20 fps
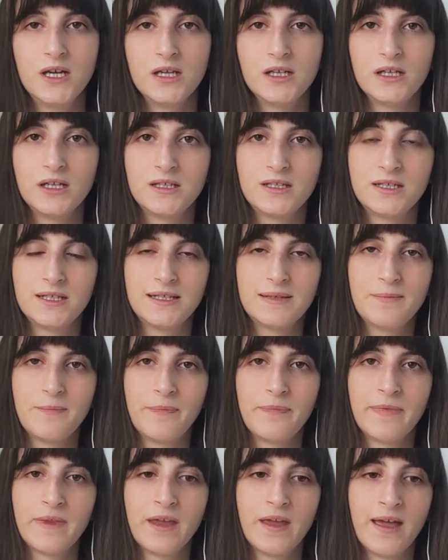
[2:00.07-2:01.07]
İki,
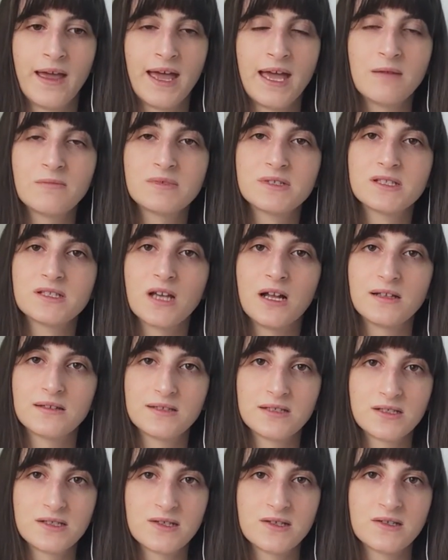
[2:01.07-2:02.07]
Hem
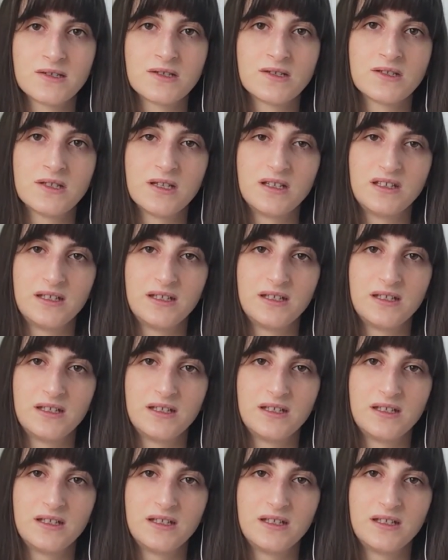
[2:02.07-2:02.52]
kısaltırsınız işte